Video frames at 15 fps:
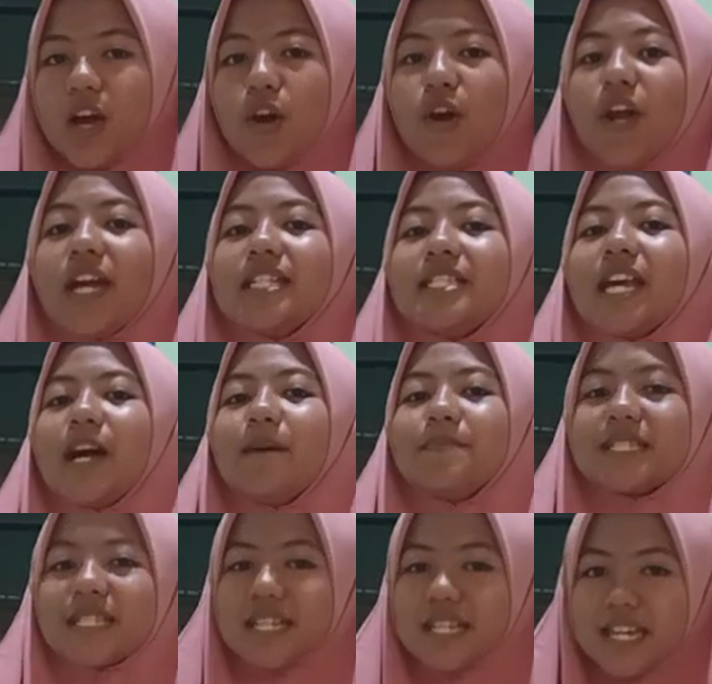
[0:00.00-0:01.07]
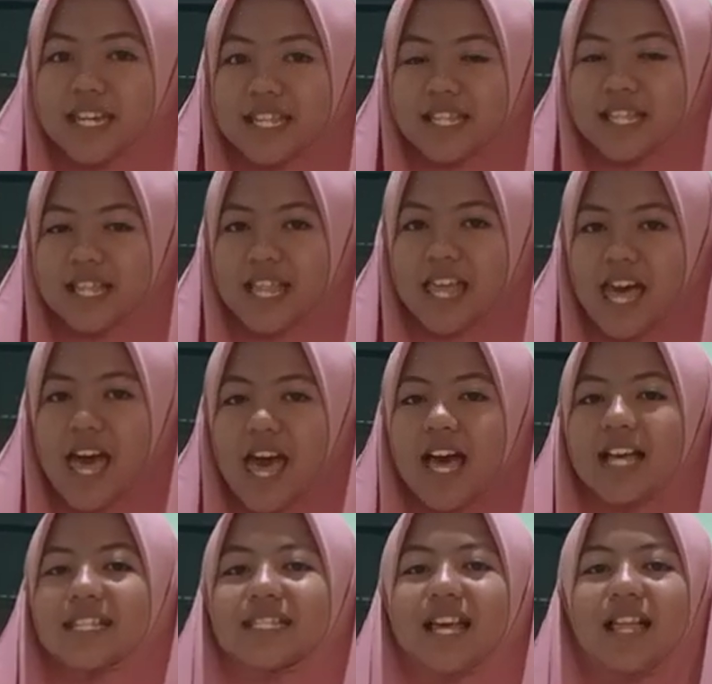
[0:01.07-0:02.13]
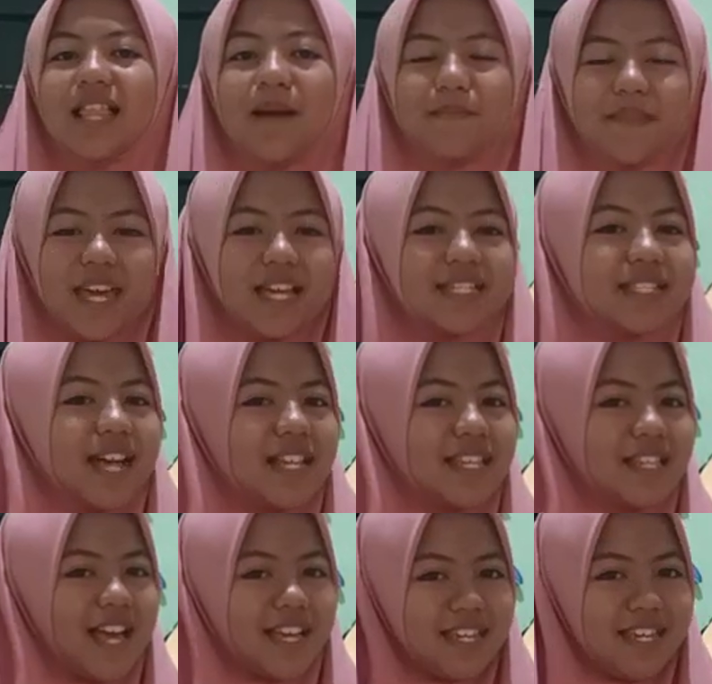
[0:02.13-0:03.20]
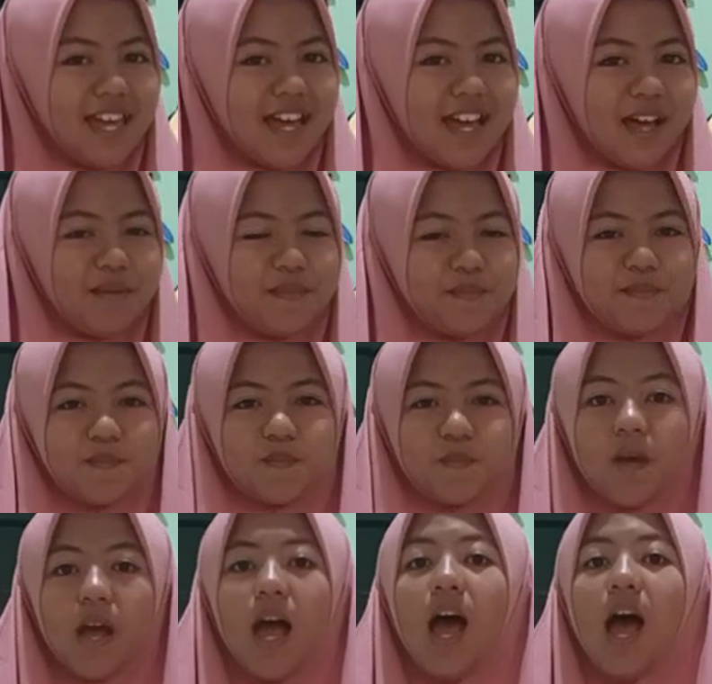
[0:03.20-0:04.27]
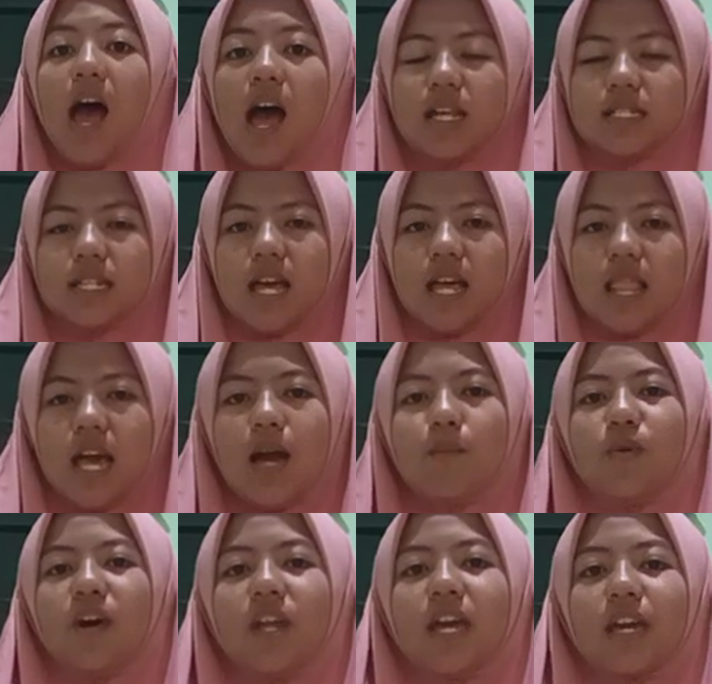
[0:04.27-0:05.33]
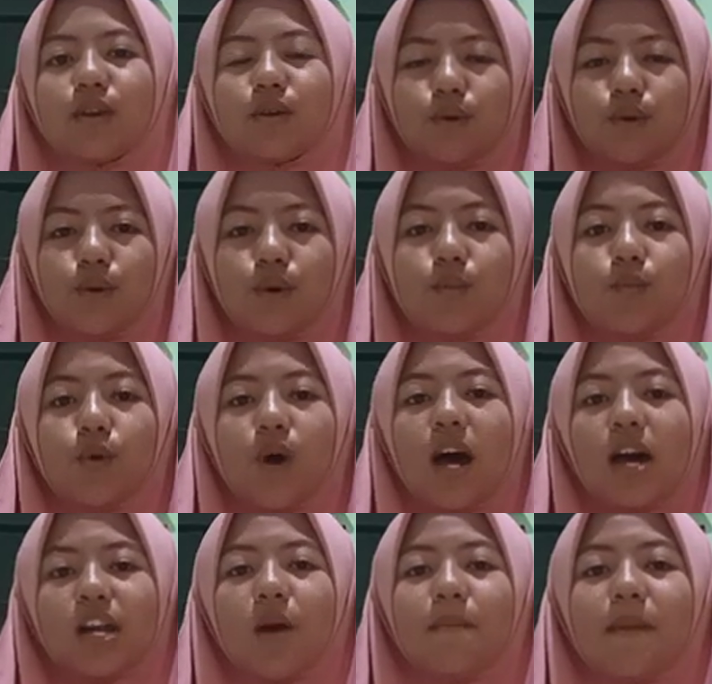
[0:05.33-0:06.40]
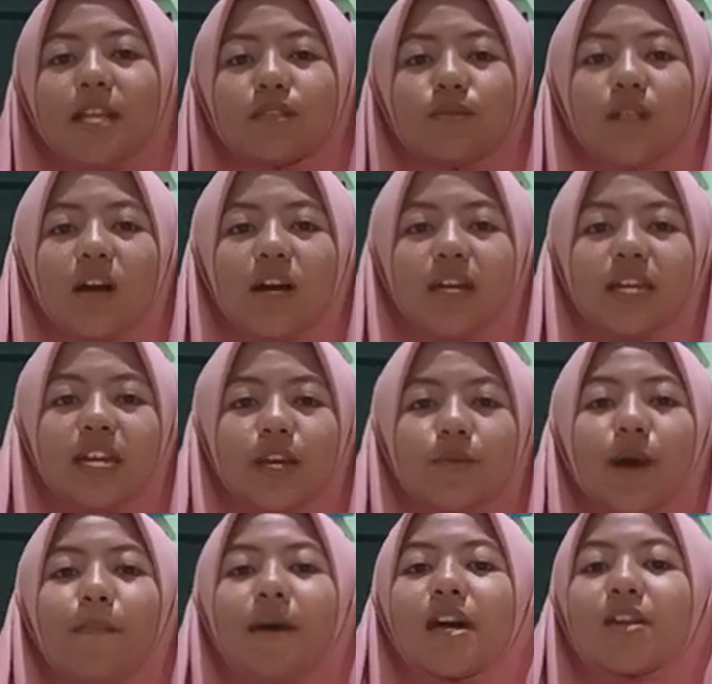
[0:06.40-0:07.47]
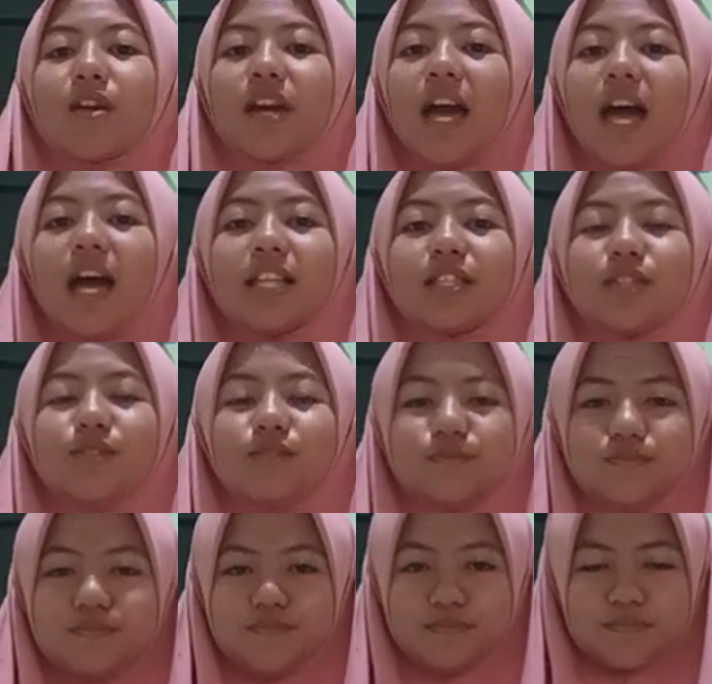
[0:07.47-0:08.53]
kok yang jawab sedikit. Salamnya sekali lagi ya. Assalamualaikum warahmatullahi wabarakatuh.